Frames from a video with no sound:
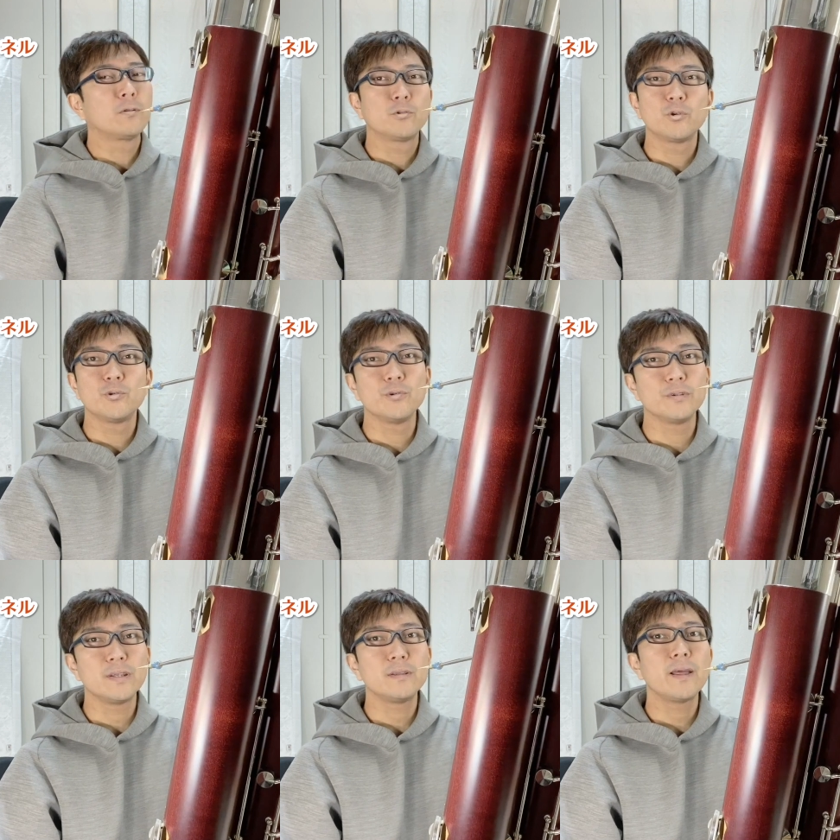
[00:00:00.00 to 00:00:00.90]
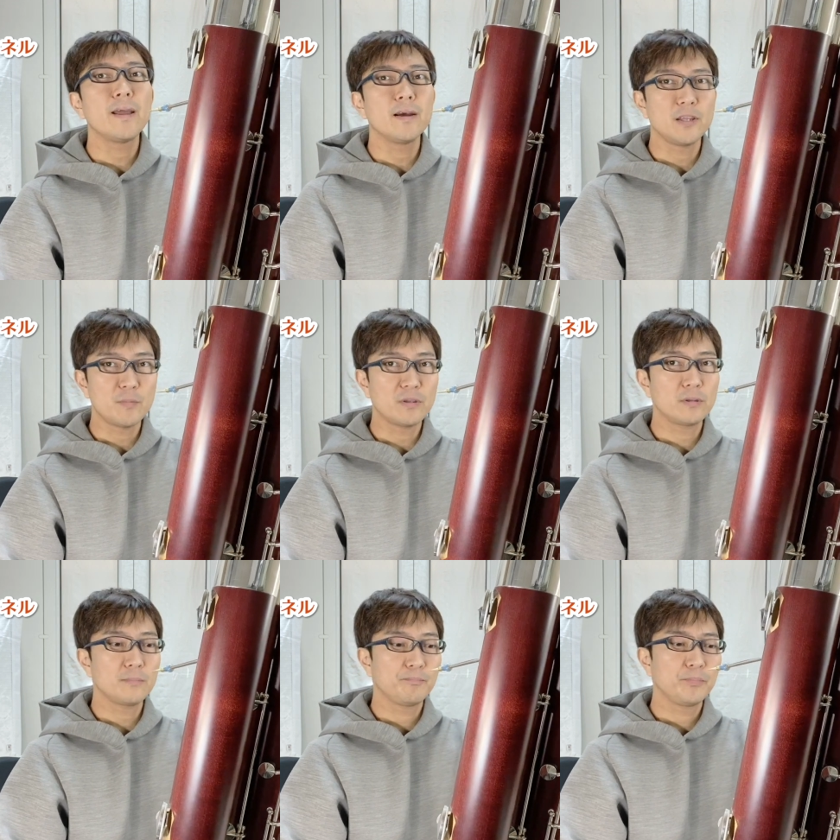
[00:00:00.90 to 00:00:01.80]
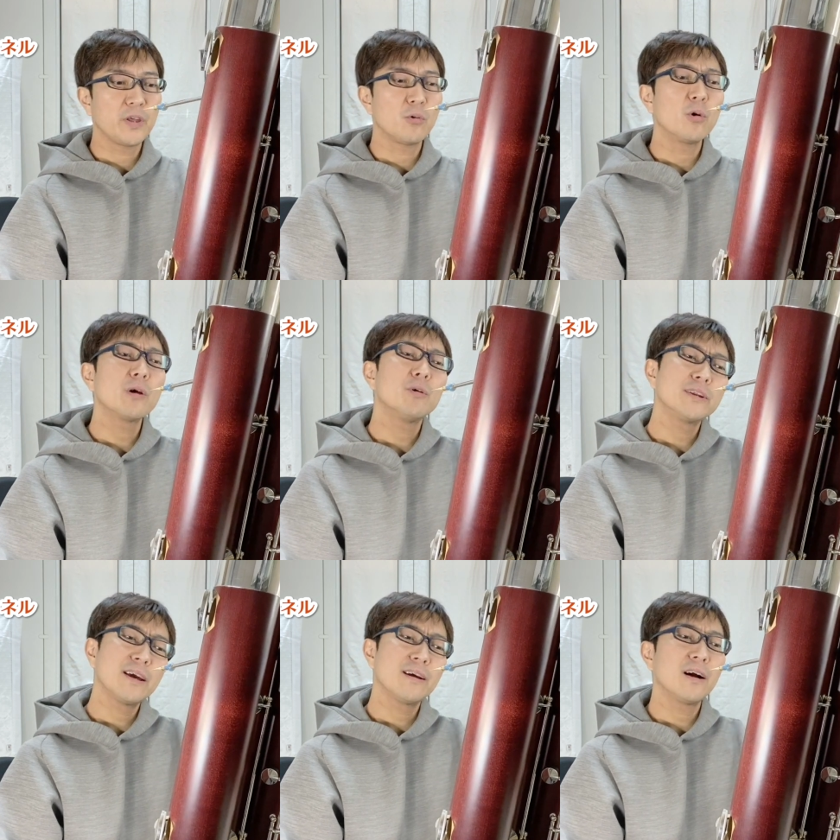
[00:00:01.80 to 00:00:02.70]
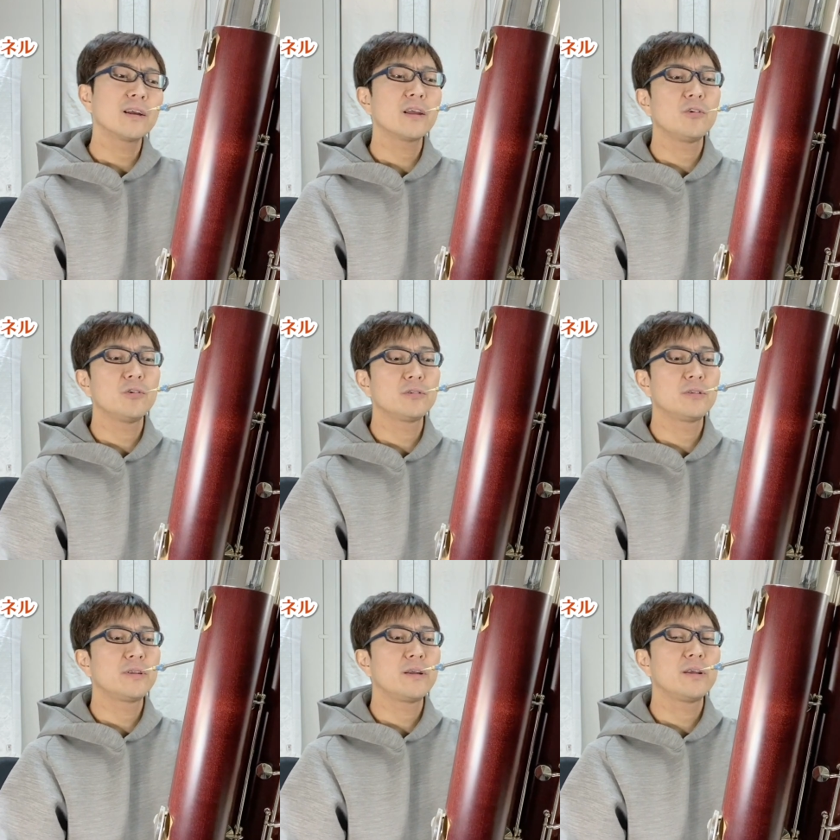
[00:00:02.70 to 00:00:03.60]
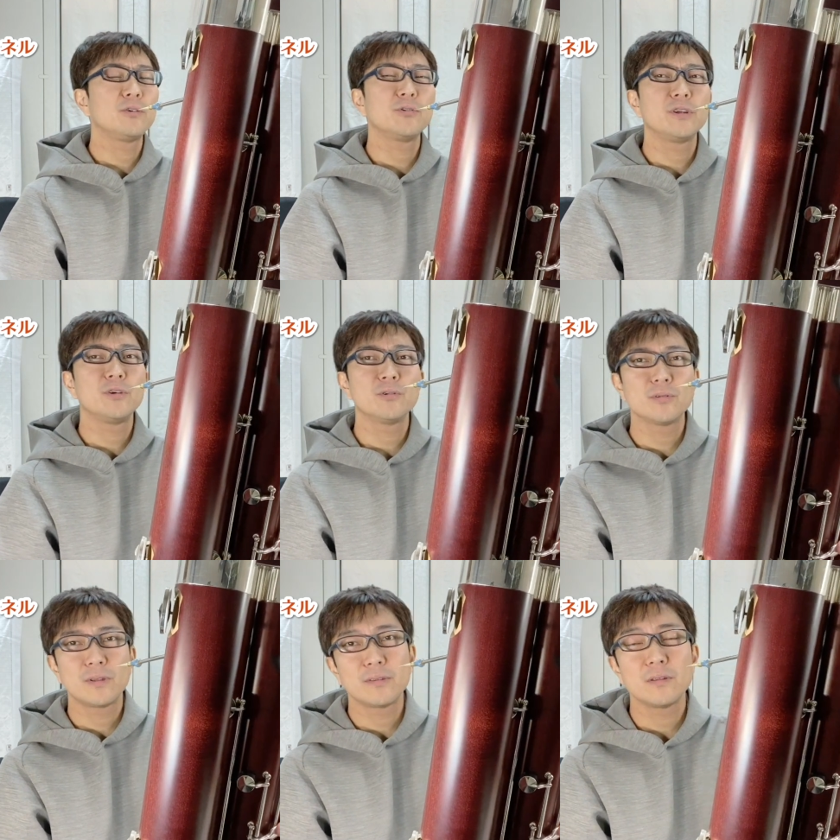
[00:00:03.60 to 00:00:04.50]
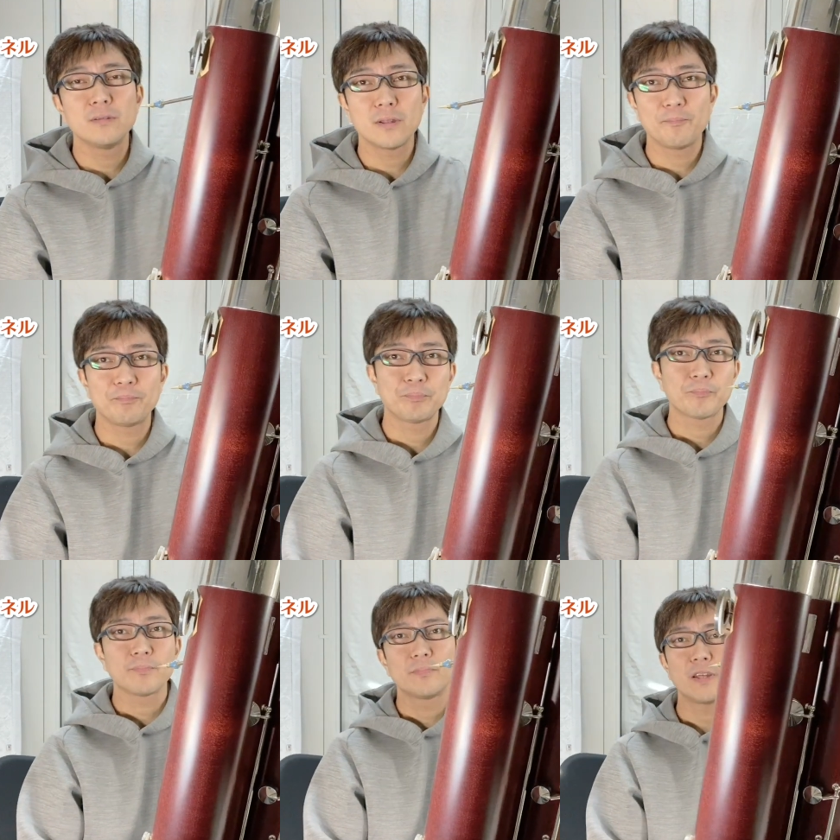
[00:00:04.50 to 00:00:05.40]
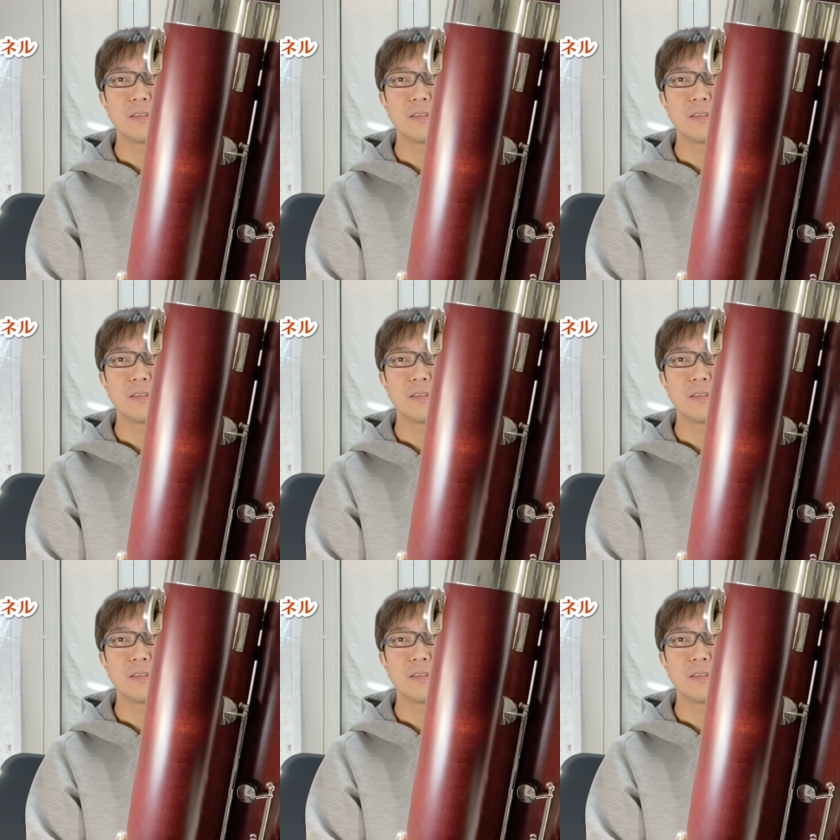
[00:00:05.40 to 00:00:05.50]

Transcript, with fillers: というふうにでが出ます。で、これもね、楽器によって、リードによって全然出